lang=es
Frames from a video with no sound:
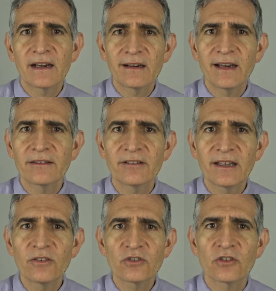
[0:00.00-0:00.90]

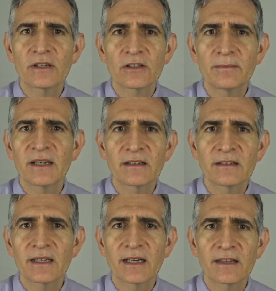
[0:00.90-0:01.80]
relacionados con el comercio
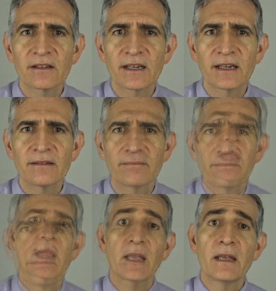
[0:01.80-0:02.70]
internacional.
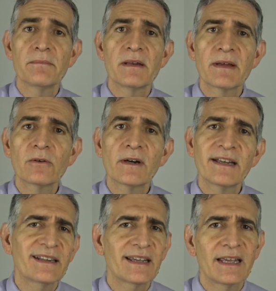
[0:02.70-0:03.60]
En primer
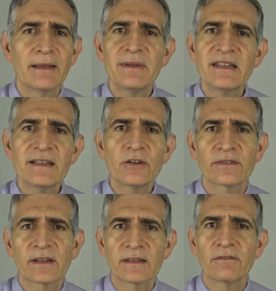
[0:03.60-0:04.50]
lugar, emiten los
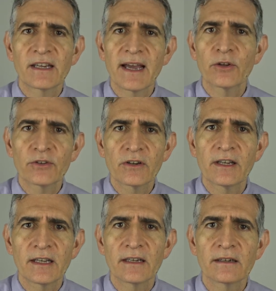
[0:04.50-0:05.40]
certificados de
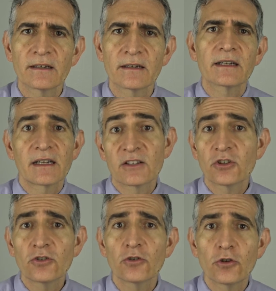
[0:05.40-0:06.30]
origen, que
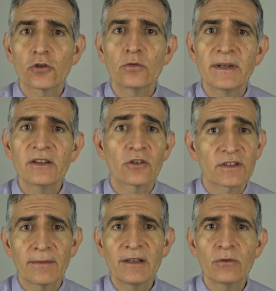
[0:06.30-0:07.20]
son documentos
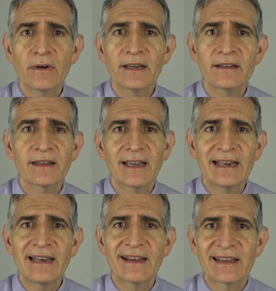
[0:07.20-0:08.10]
habituales
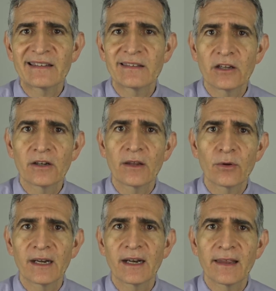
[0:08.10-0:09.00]
en la gestión
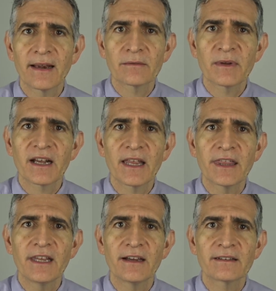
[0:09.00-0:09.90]
aduanera de las
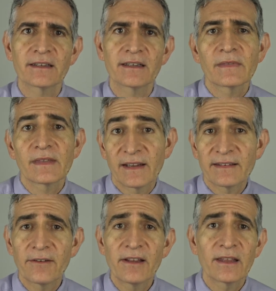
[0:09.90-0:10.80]
mercancías, que
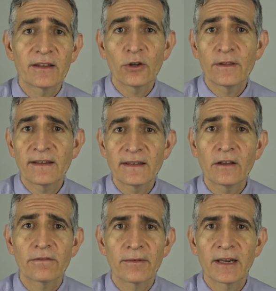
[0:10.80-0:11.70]
establecen dónde ha sido
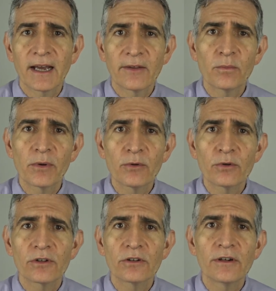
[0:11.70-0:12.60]
fabricado un
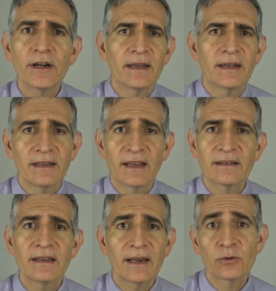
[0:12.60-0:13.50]
producto y
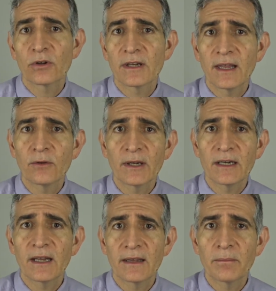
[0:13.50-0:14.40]
así la autoridad
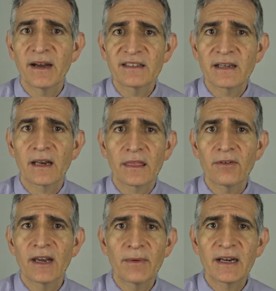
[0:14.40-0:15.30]
aduanera del país que
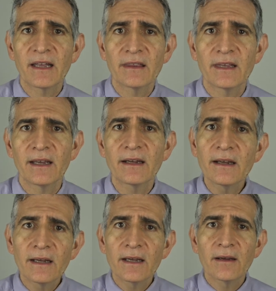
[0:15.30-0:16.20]
recibe la mercancía
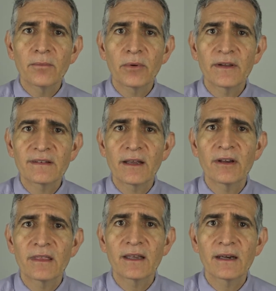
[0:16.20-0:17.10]
puede
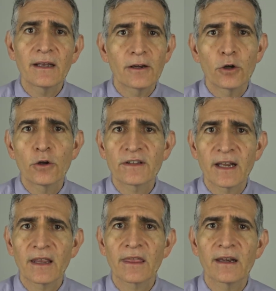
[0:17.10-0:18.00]
establecer los
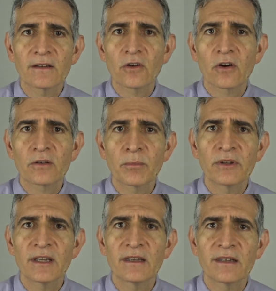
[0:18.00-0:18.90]
aranceles
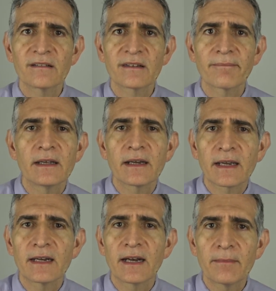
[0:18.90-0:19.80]
correspondientes.
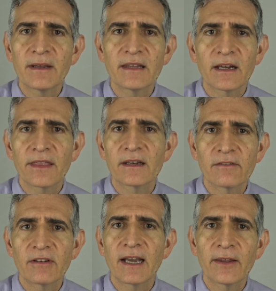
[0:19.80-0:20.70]
Generalmente el
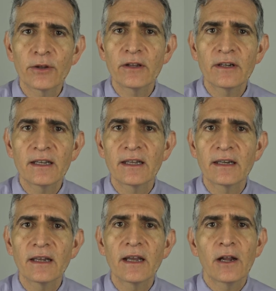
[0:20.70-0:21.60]
certificado de
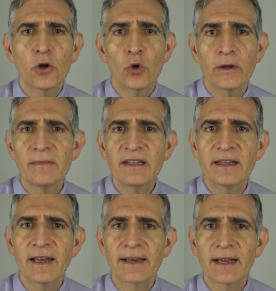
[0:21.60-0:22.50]
origen lo emite
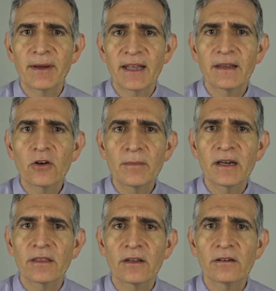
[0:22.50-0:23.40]
la Cámara de
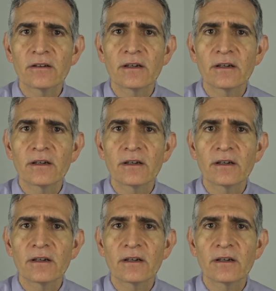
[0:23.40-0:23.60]
Comercio